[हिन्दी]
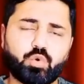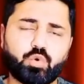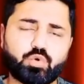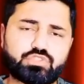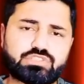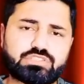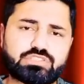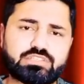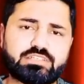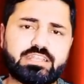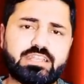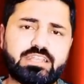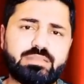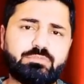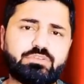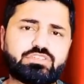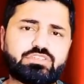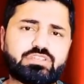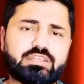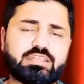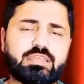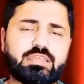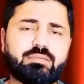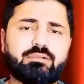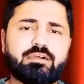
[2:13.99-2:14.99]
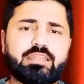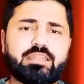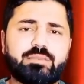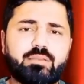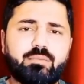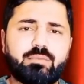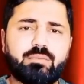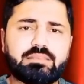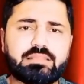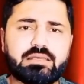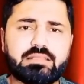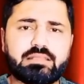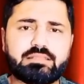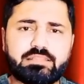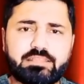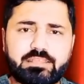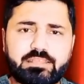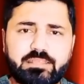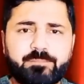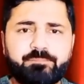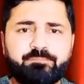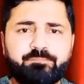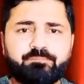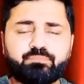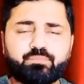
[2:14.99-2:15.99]
उस सीक्रेट मिशन के बारे में बताते
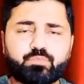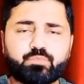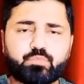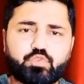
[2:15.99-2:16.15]
हैं